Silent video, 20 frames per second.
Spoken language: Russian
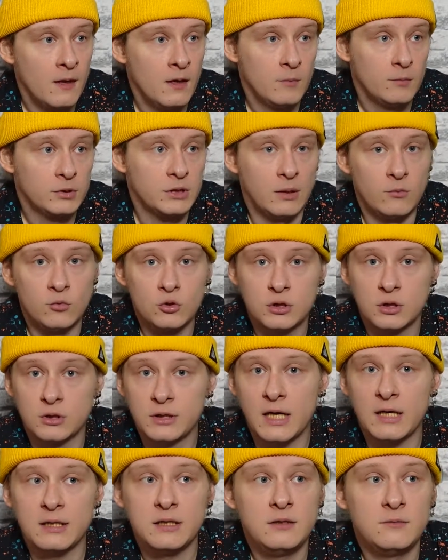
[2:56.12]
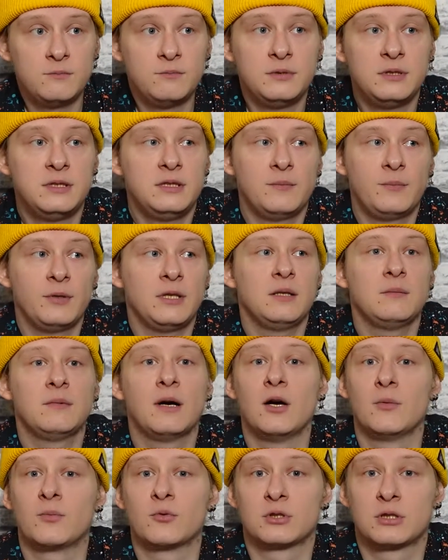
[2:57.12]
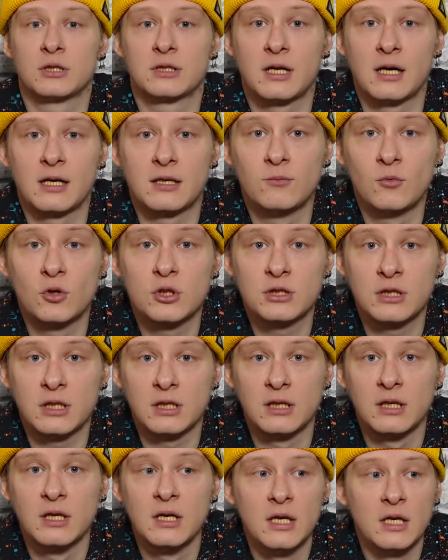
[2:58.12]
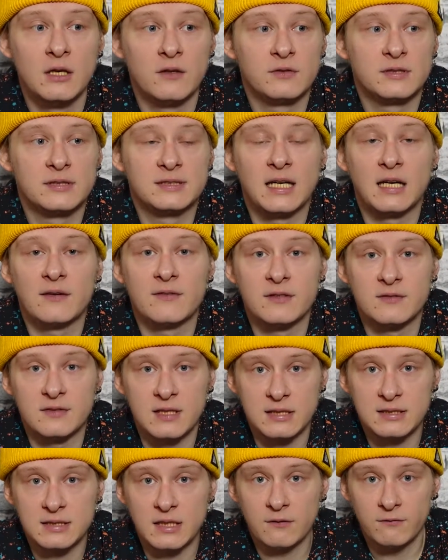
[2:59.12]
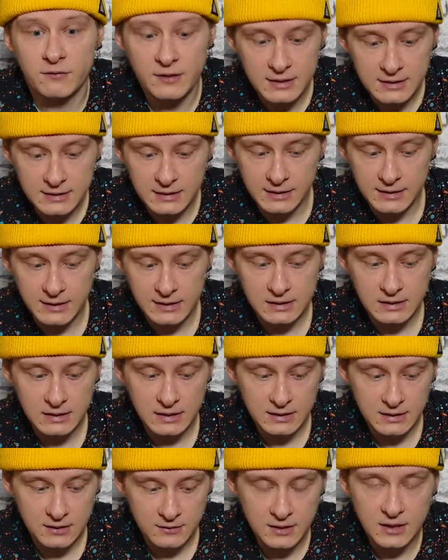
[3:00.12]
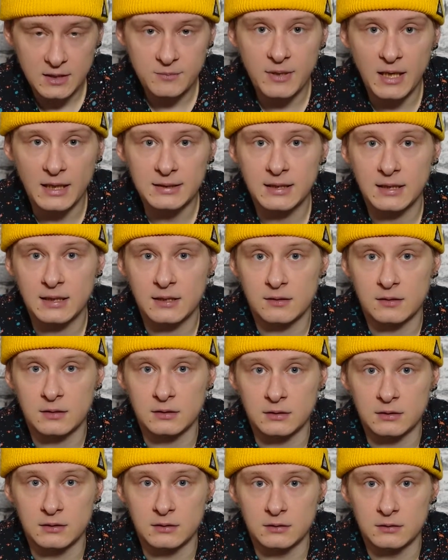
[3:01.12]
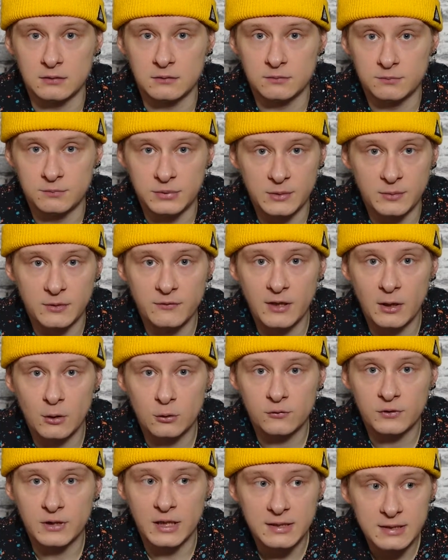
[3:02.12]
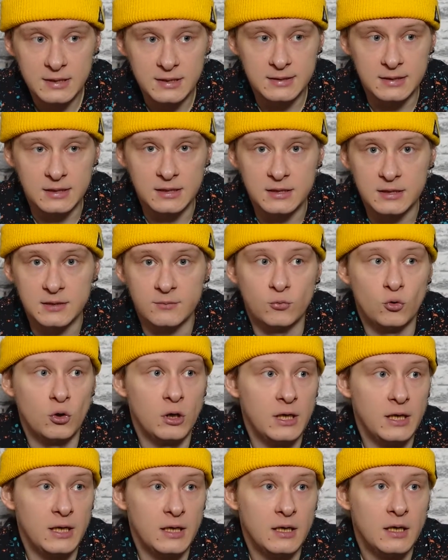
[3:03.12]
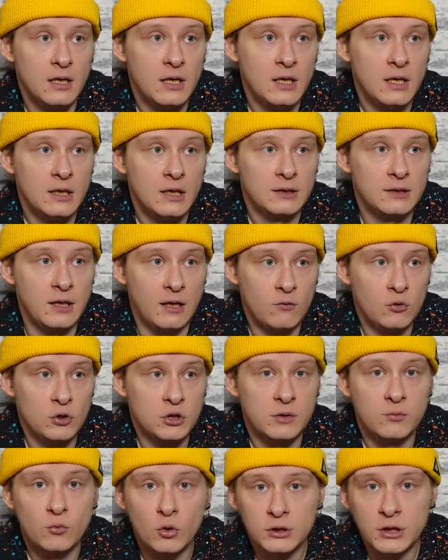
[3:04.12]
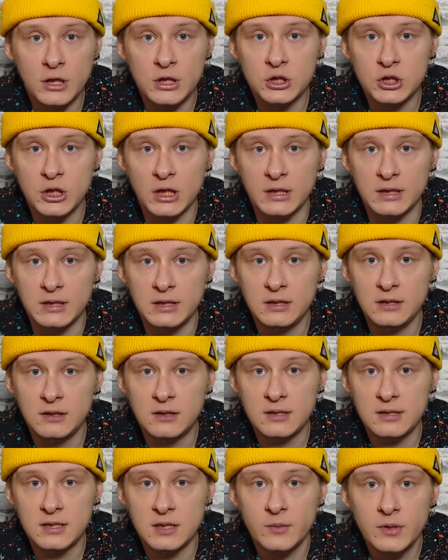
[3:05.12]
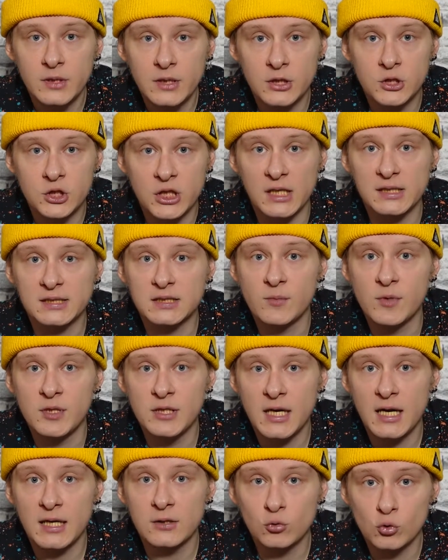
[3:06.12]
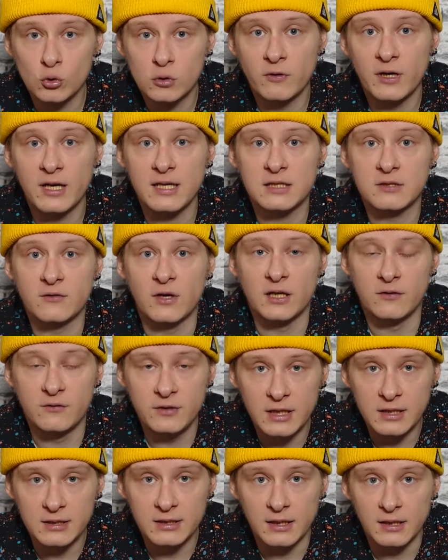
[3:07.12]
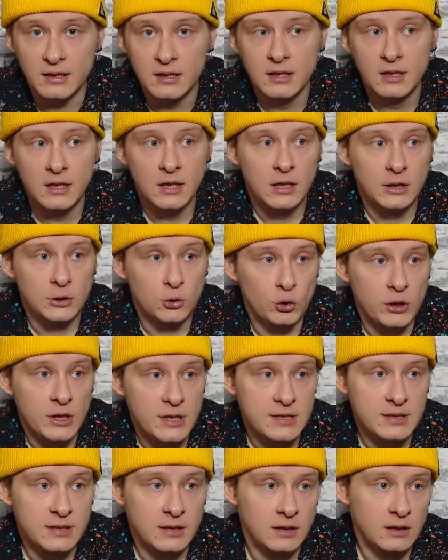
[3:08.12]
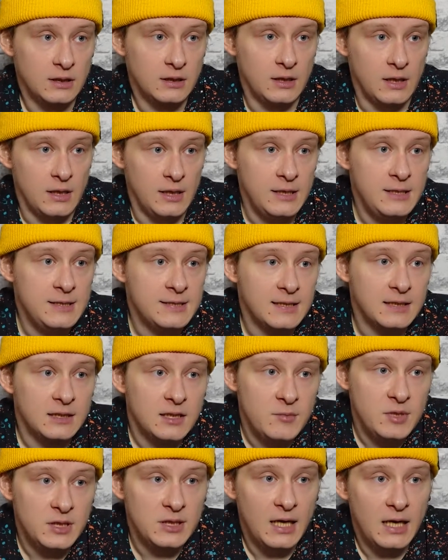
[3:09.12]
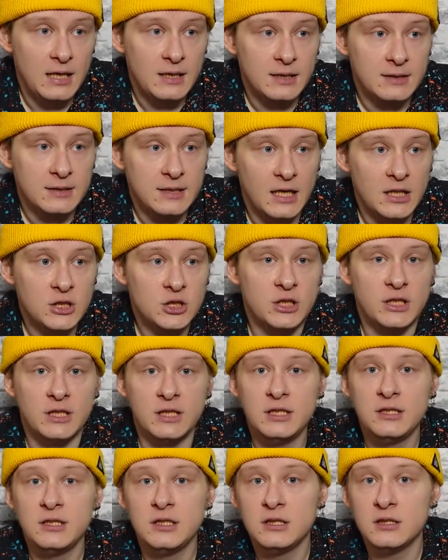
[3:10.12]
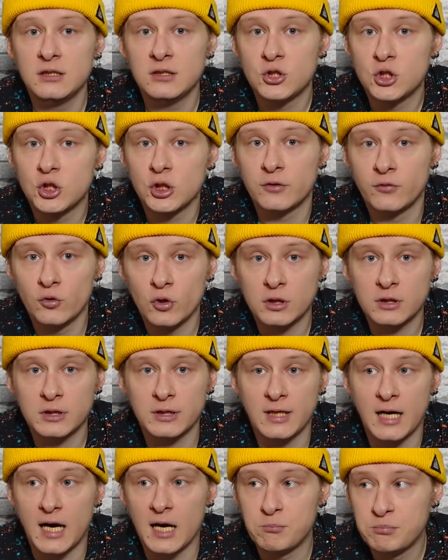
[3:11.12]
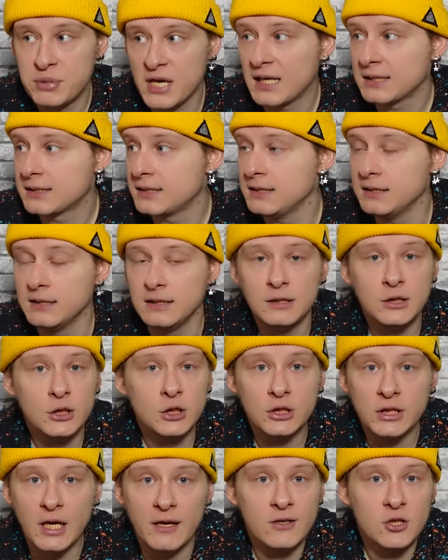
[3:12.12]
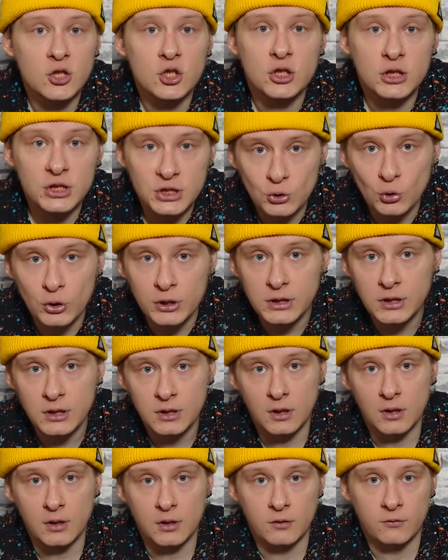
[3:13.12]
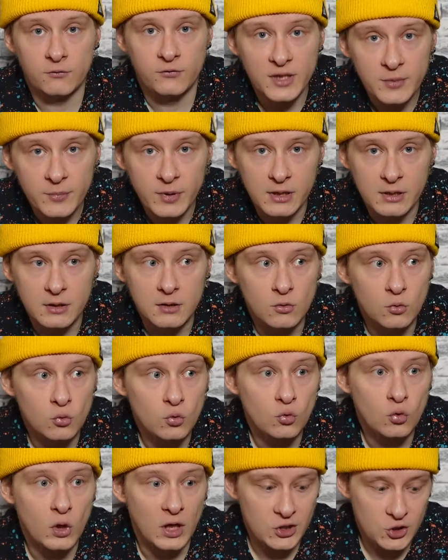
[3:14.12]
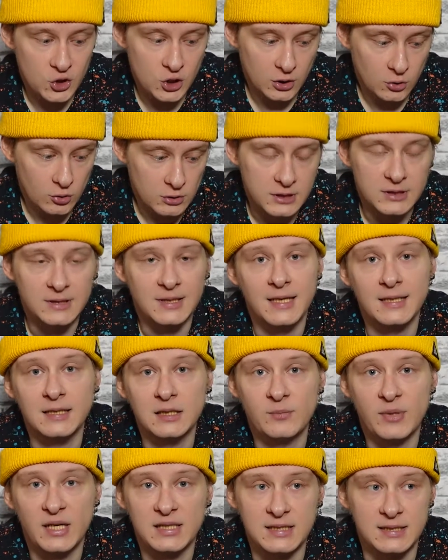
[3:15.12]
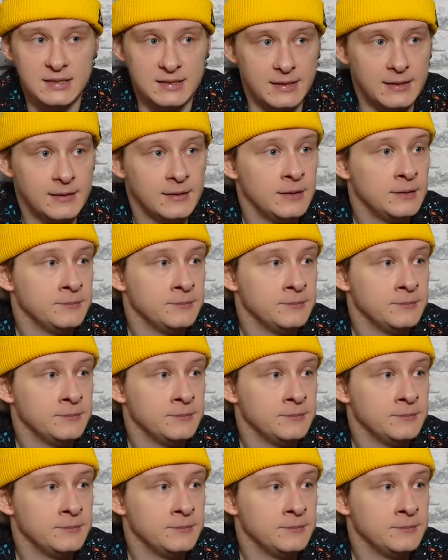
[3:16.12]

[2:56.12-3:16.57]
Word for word: Потому что я не, не понимаю просто, как можно вставить состав иска, если эти ребята э, пребывают в кондициях. Тем более того же Модрича и Казимира часто меняют, уругваец Вальверде. То есть э, Иска номинально даже и не четвертый, а пятый или, наверное, шестой э, выбор у Анчелотти на этой позиции.